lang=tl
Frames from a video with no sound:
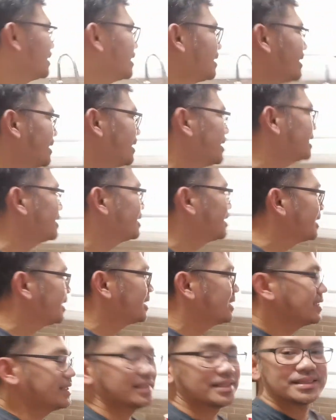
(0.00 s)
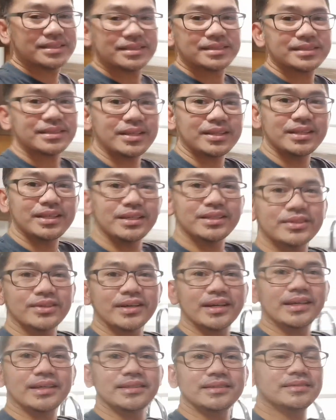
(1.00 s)
And, uh, nandito
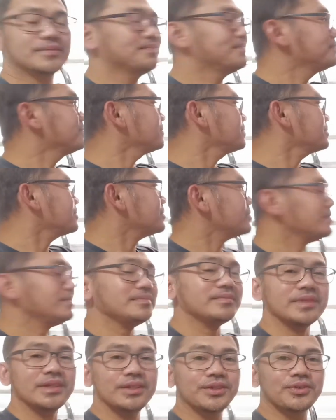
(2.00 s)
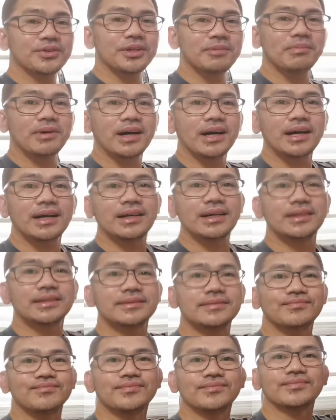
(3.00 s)
rin, yung iba.
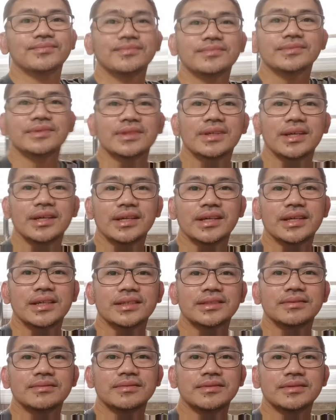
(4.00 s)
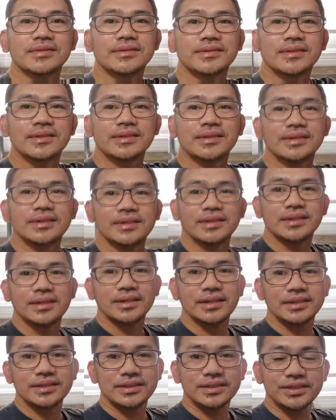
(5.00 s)
Ayan.
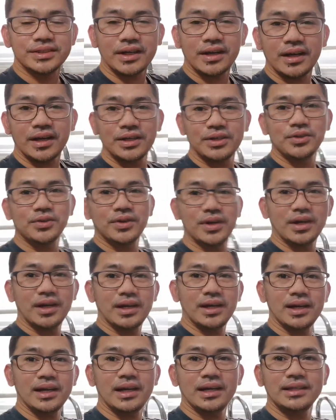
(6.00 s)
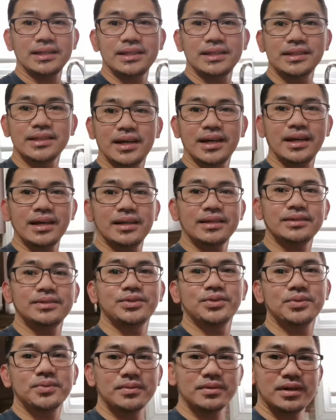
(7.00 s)
Tsaka yung uh, kanina,
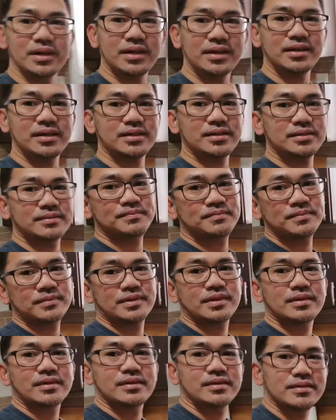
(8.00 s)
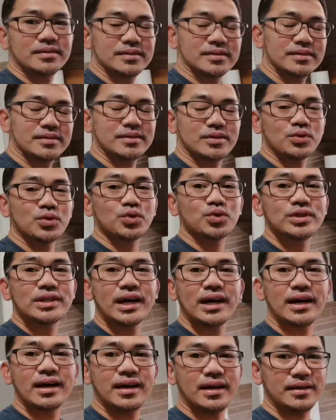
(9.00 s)
yung uh,
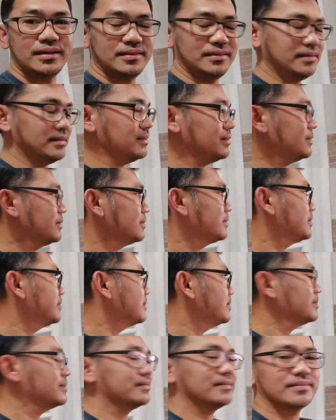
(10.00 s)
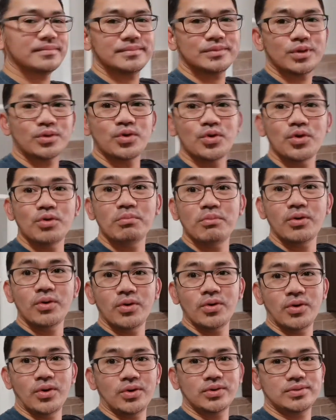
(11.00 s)
unan,
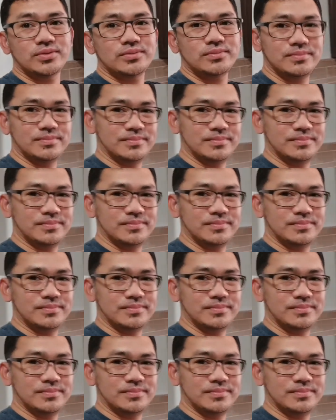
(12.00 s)
kumot.